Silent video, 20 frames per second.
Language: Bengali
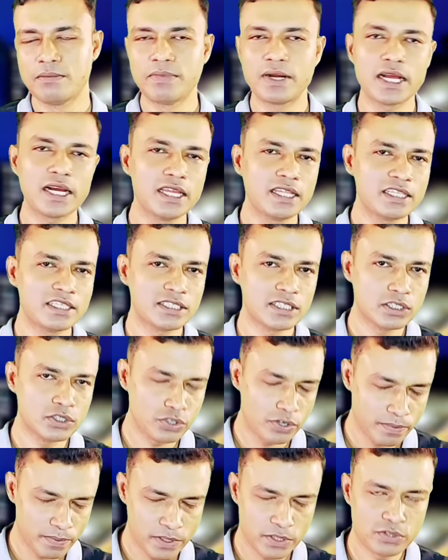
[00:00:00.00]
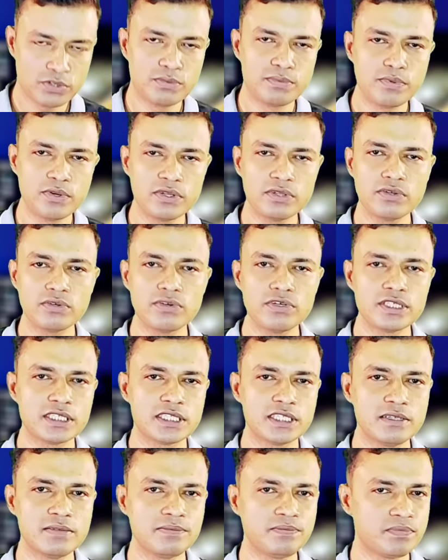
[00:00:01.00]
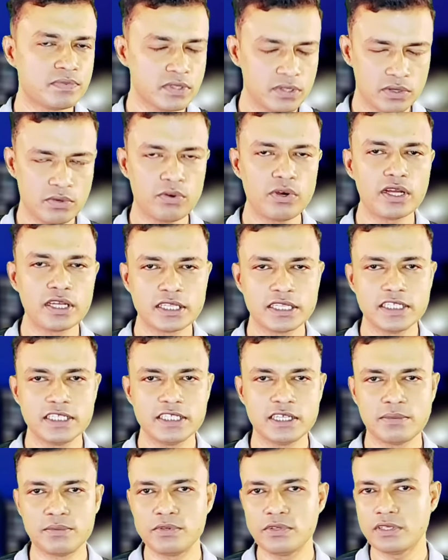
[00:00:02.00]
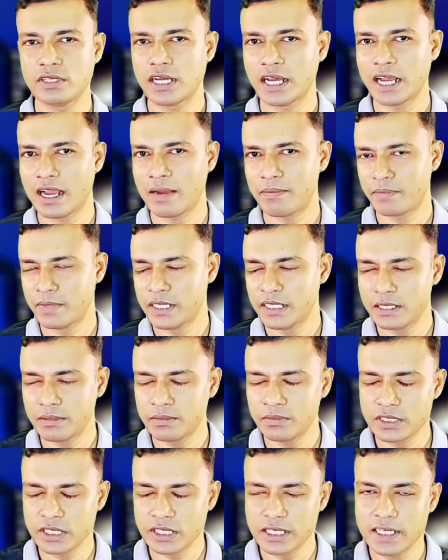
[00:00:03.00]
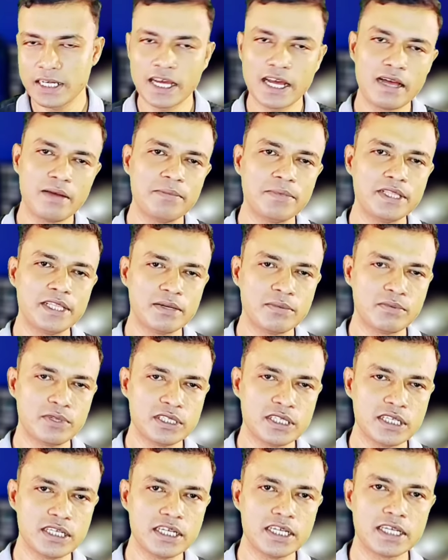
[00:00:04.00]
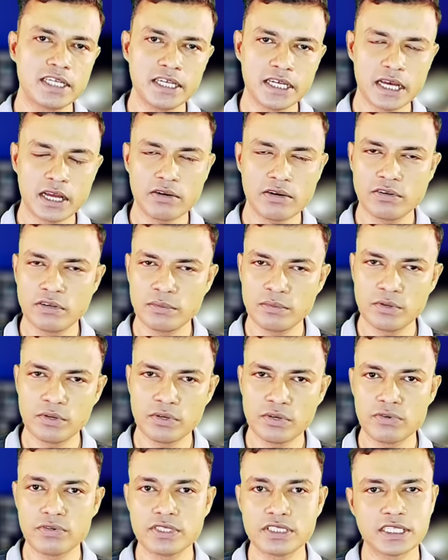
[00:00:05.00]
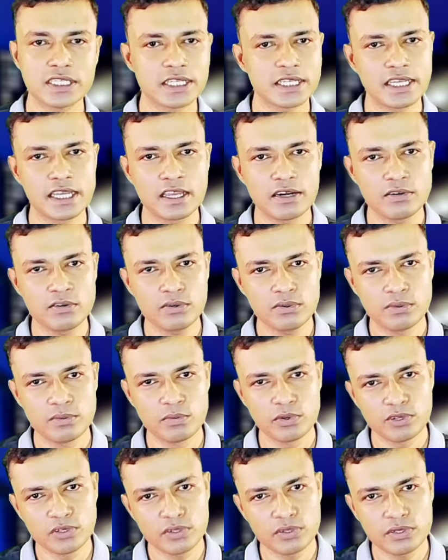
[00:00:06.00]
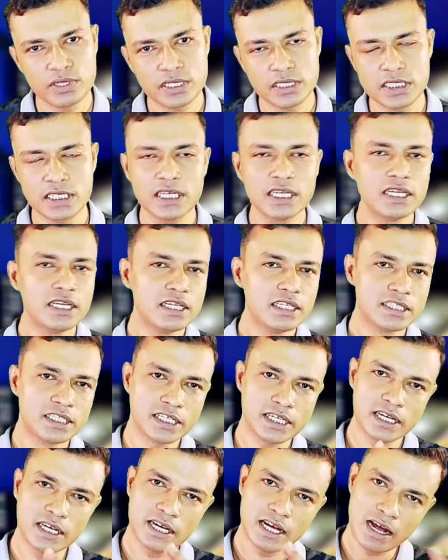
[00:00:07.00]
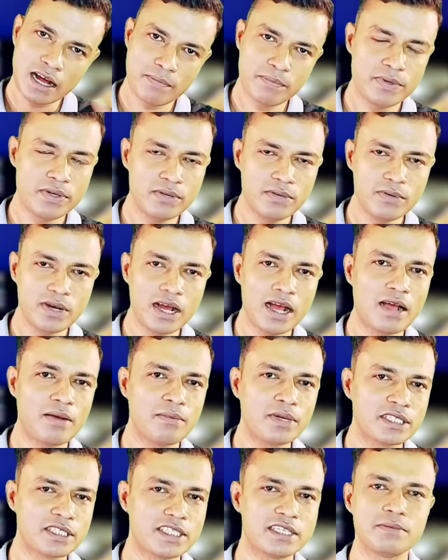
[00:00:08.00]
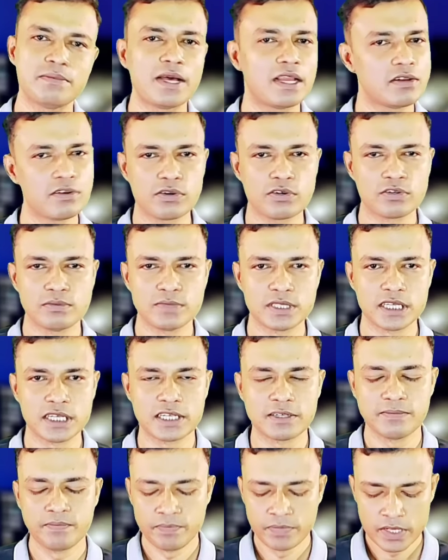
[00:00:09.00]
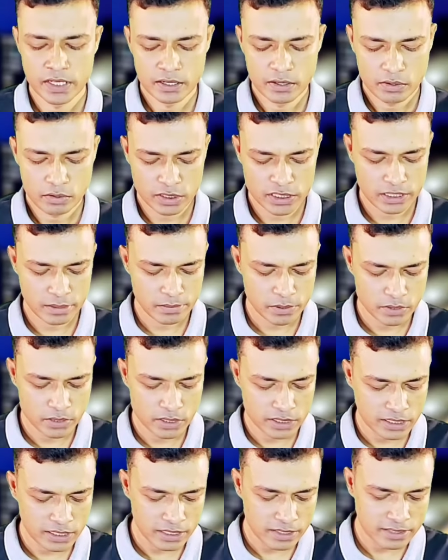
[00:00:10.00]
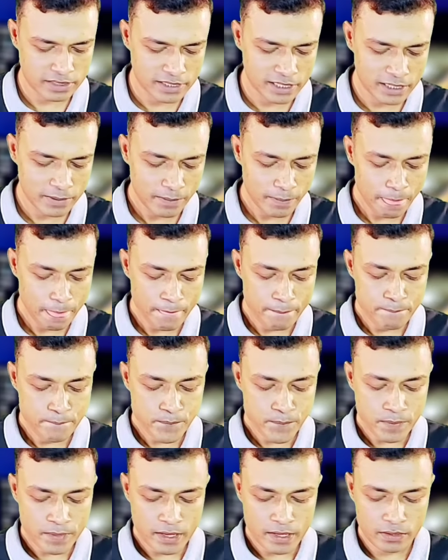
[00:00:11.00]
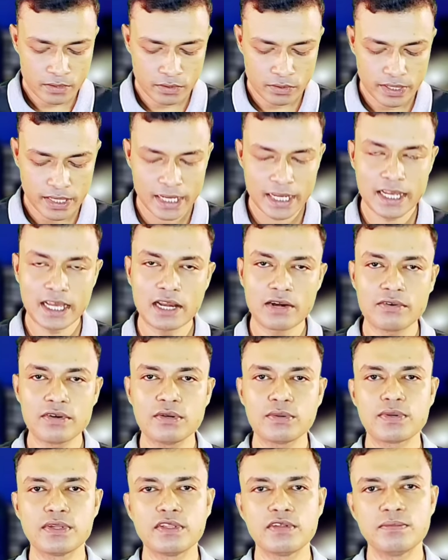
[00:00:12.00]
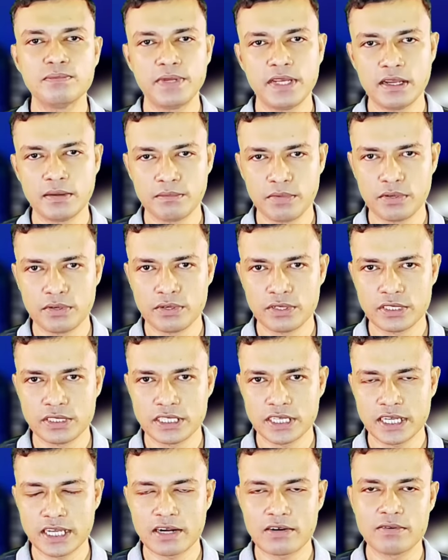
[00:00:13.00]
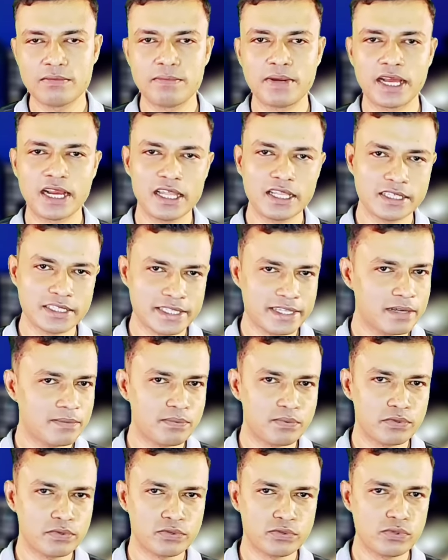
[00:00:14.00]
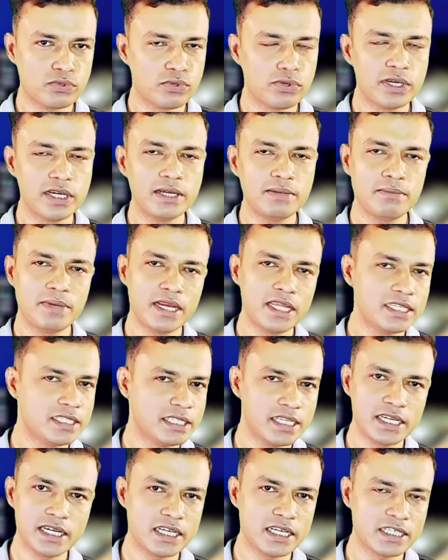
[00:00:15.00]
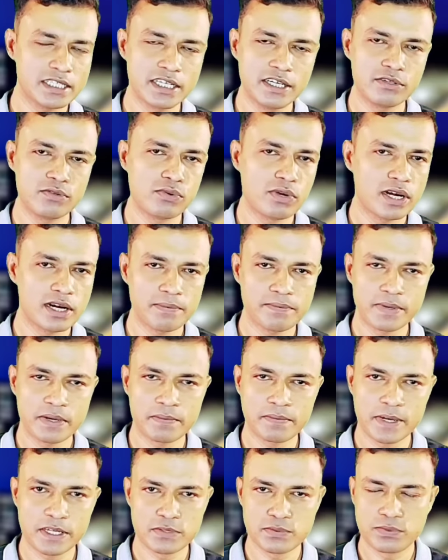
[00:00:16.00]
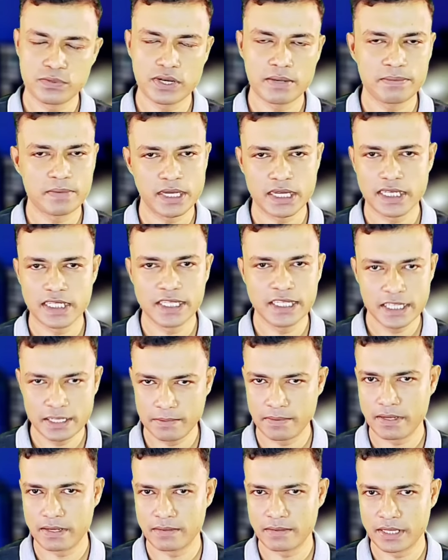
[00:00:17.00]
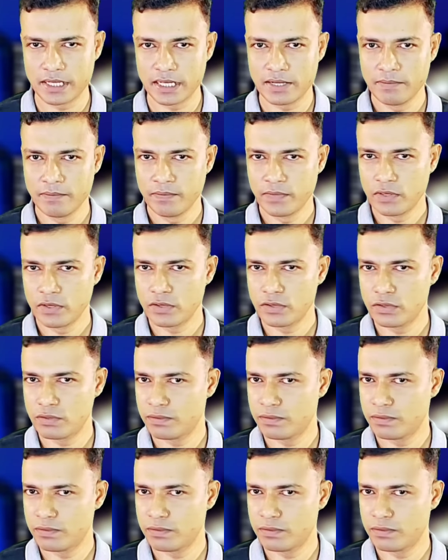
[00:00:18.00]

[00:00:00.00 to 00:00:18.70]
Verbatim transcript: বাংলাদেশে সব কিছু বন্ধ রয়েছে কয়েকদিন যাবৎ আপনি যেমন জানেন আমি তেমন জানি কি কারণে বন্ধ রয়েছে কেন বন্ধ হয়েছে সেটা আপনিও আমার চেয়ে ভালো রকম জানেন ও সে বিষয়ে যেতে চাচ্ছি না তো এ কারণেও কিন্তু বিলম্ব হচ্ছে কারণ বাংলাদেশ থেকে প্রস্তুত হয়ে মালয়েশিয়া না আসলে তো আর আপনার পাসপোর্ট আপনাকে দিতে পারবে না তো